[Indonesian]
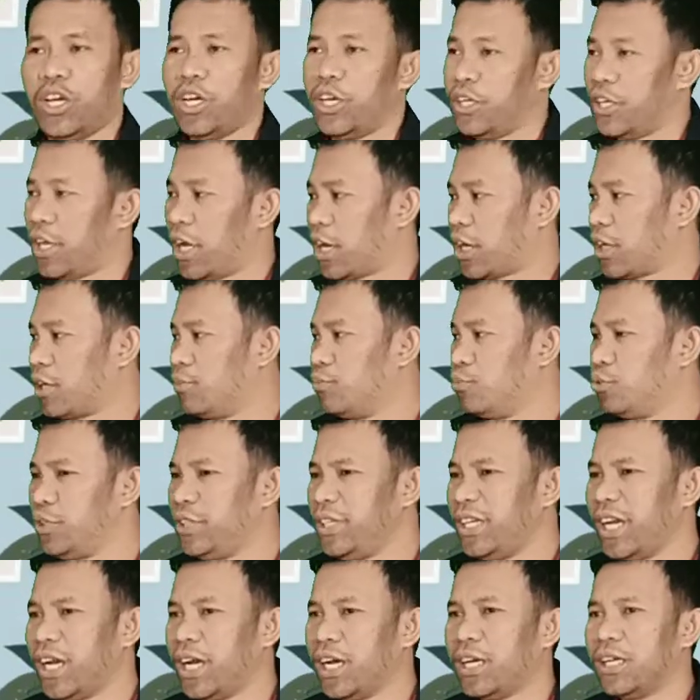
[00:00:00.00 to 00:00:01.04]
Nah
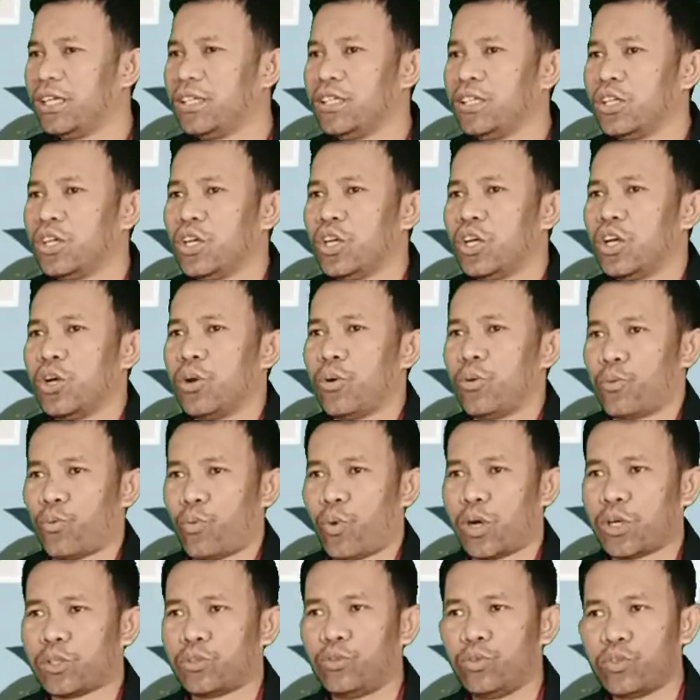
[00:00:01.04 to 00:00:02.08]
kemudian
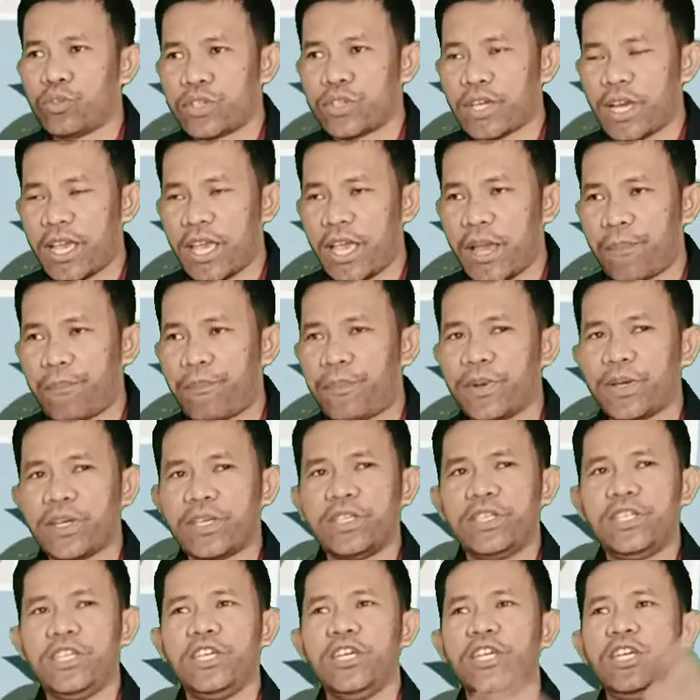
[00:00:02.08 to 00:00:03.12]
waktu saya
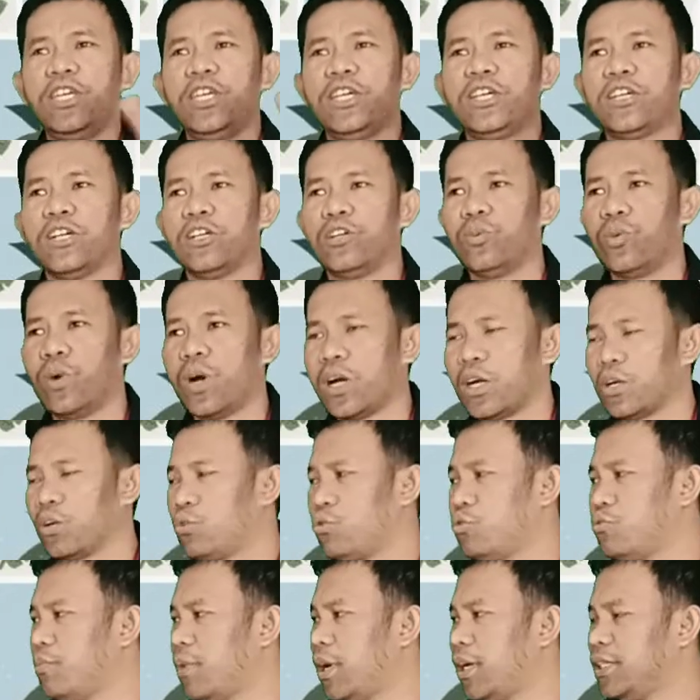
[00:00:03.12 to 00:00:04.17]
pergi keluar
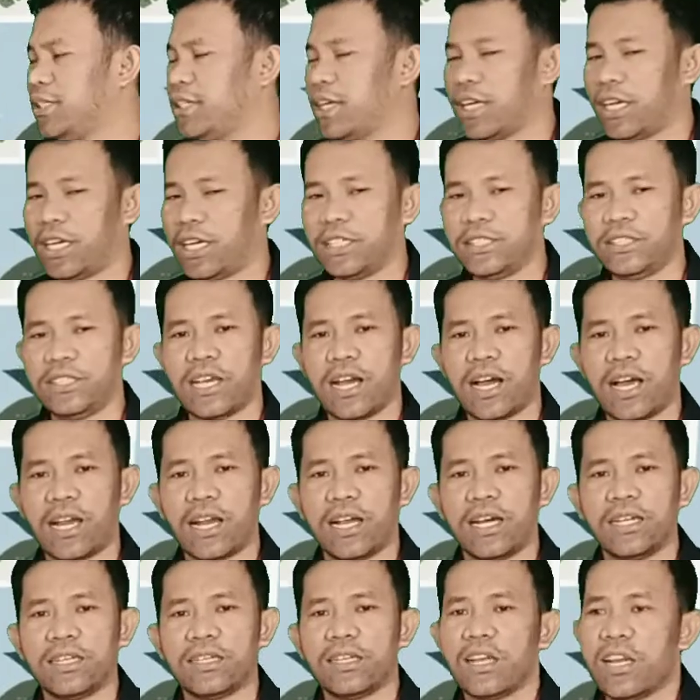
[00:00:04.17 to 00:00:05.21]
rumah
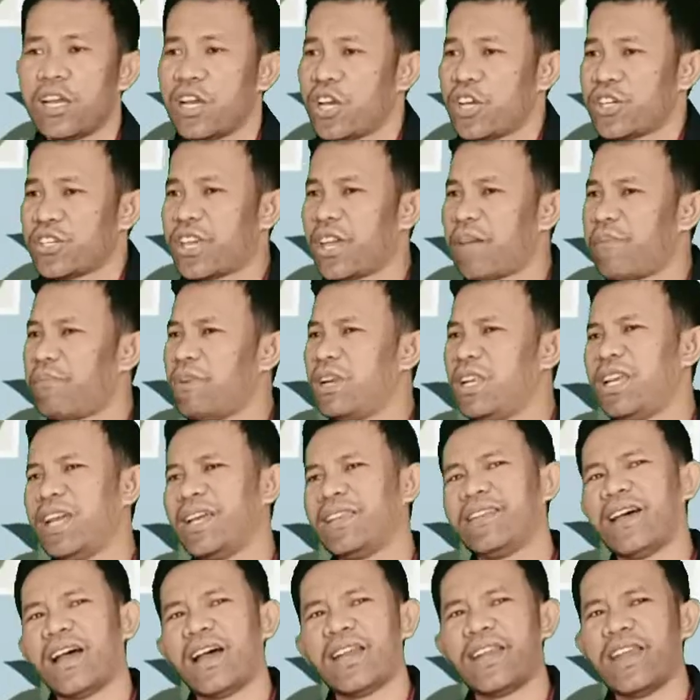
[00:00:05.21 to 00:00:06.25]
jalan-jalan, saya melihat
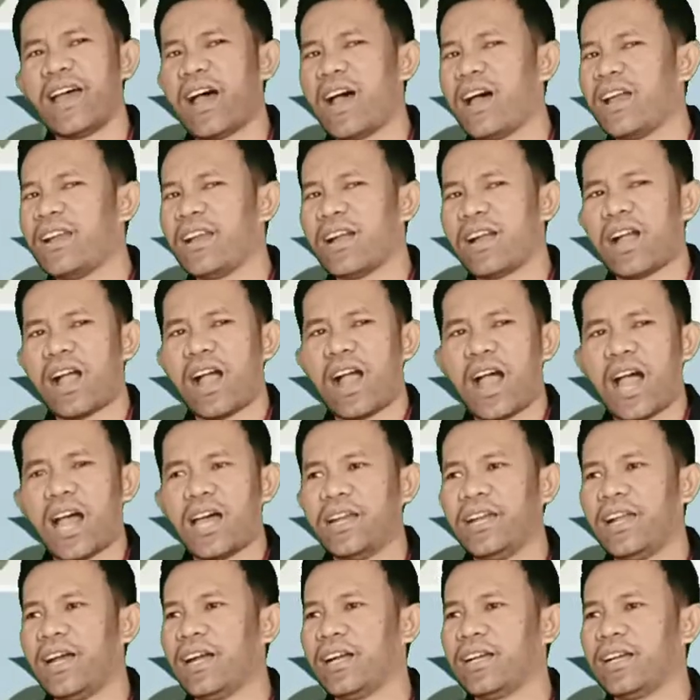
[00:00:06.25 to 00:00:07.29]
ada
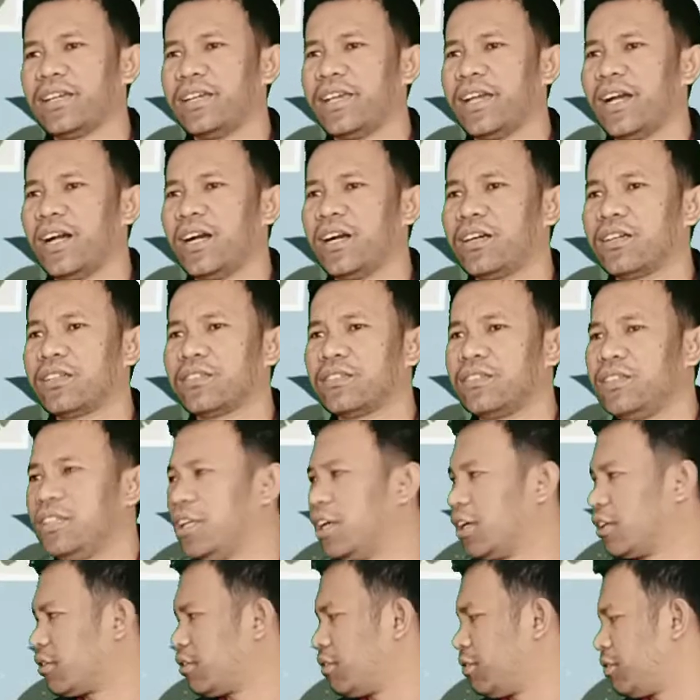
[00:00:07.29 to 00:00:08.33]
anak-anak yang
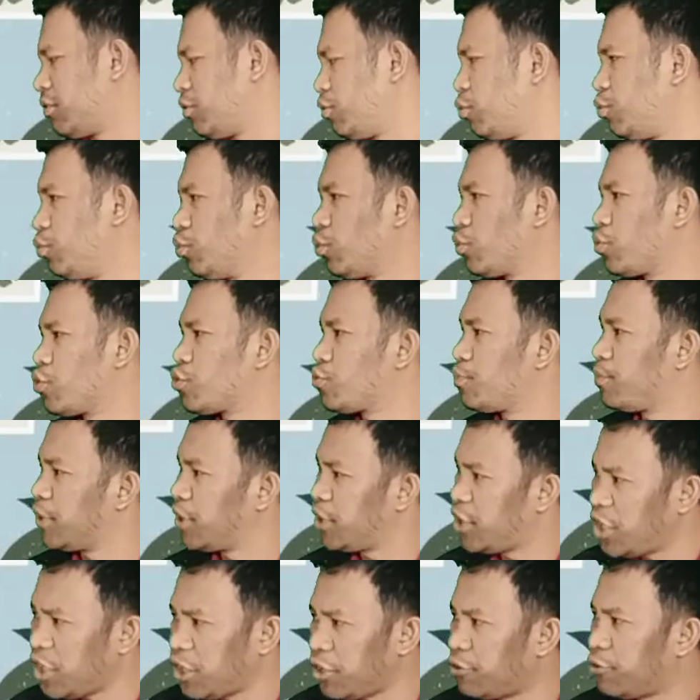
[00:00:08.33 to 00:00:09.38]
tidak terurus
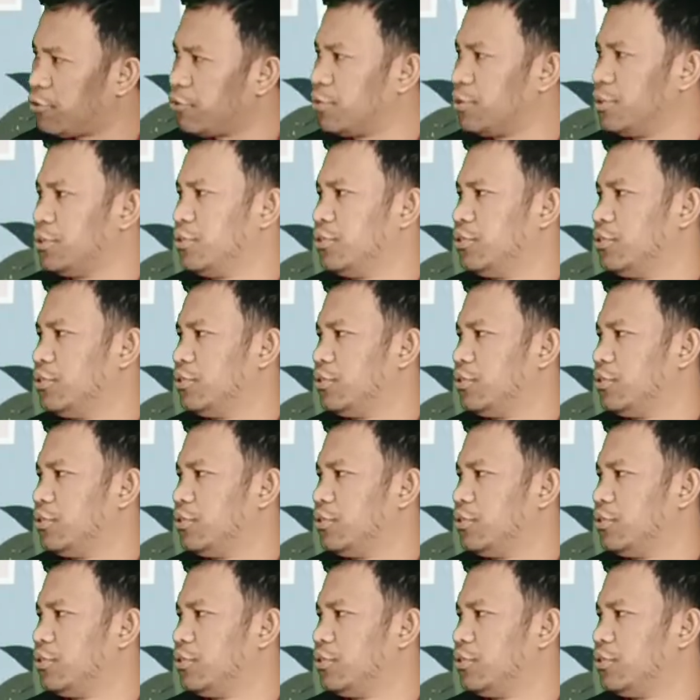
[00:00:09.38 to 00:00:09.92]
begitu.